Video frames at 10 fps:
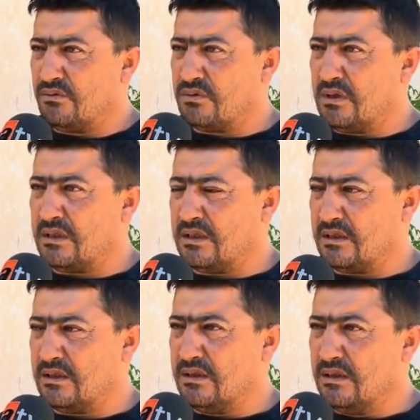Onun üstüne
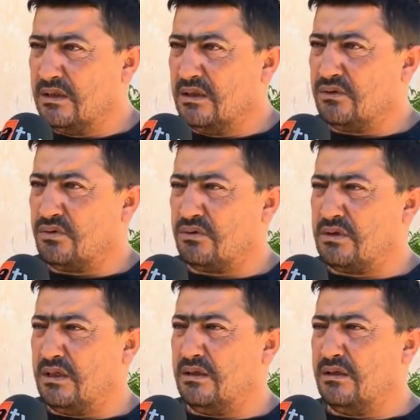yatardı.
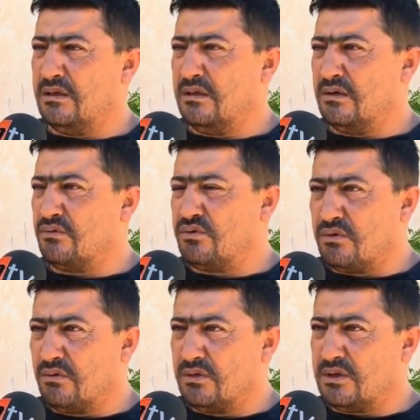Çocuk da e,
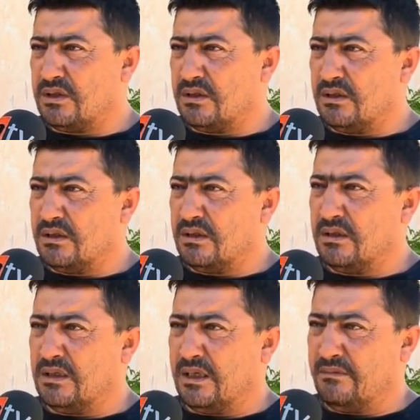küçük olduğu için
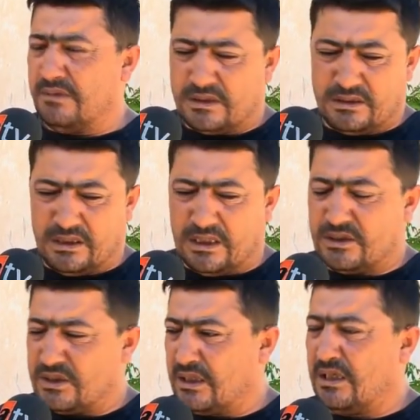e, ya, yazın
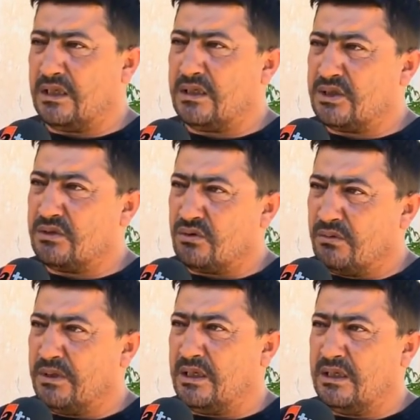ya dışarı ya kışın
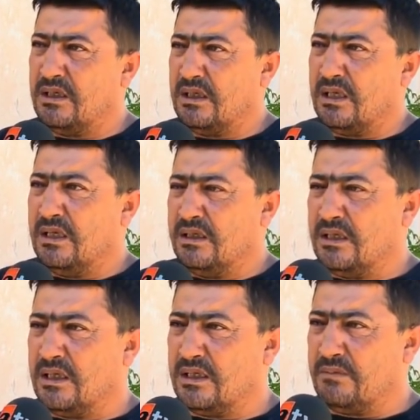zobya
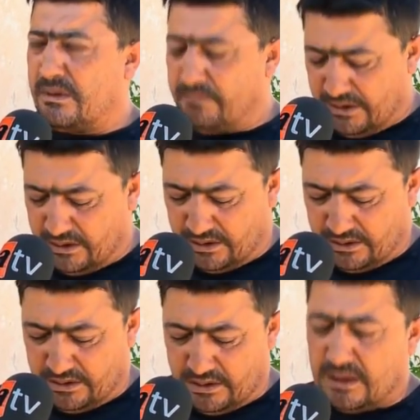elin diğerdi. Ben
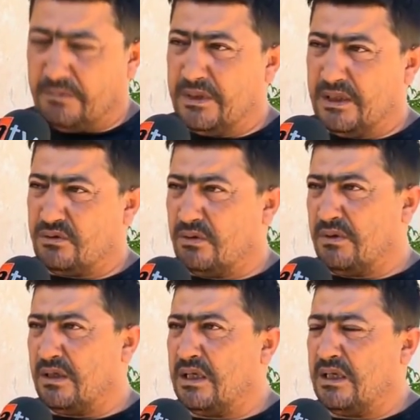bilinden ipinden
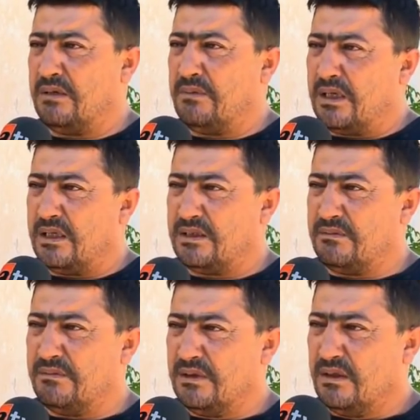somyanın ayağına
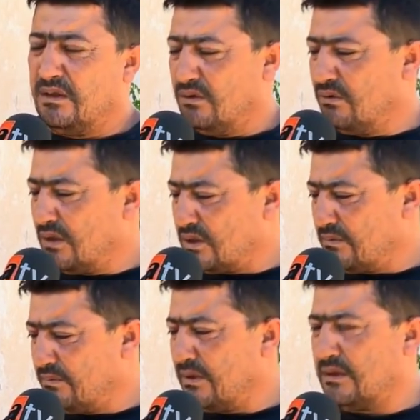bağlardım. Onun
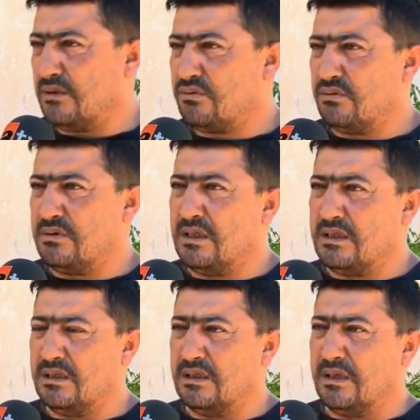işte bir bardak su,
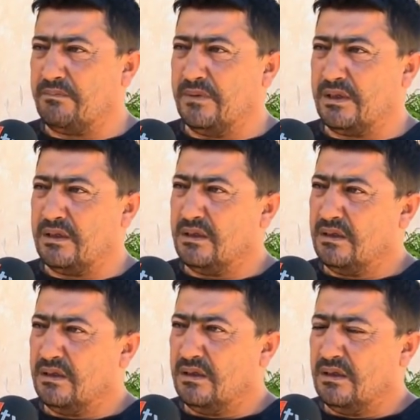zeytin, ekmek
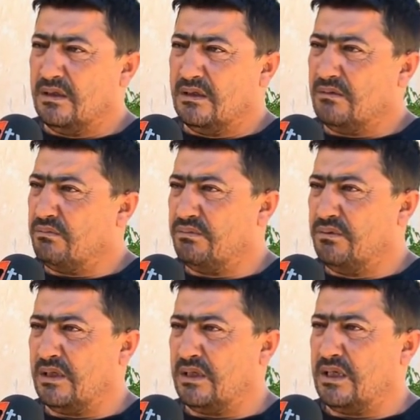
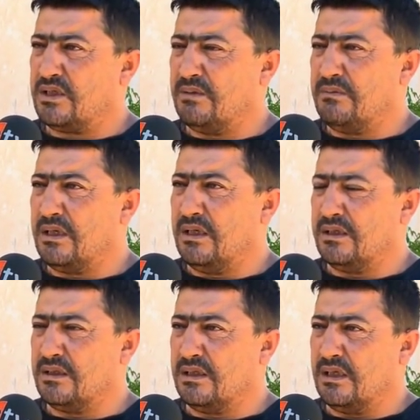bunlarla akşam
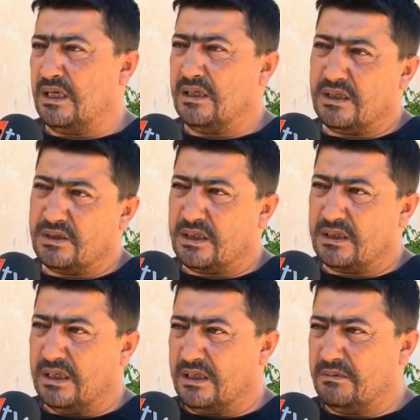giderlerdi. Aynı
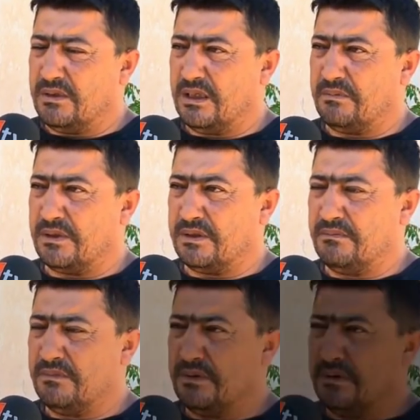şekilde anneme de
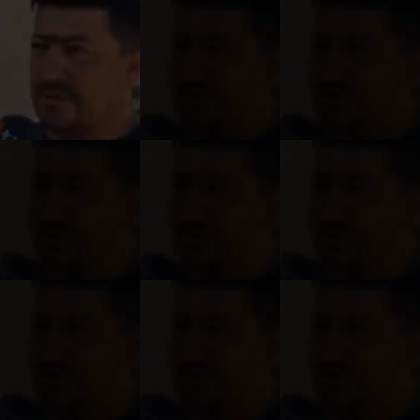yapardım.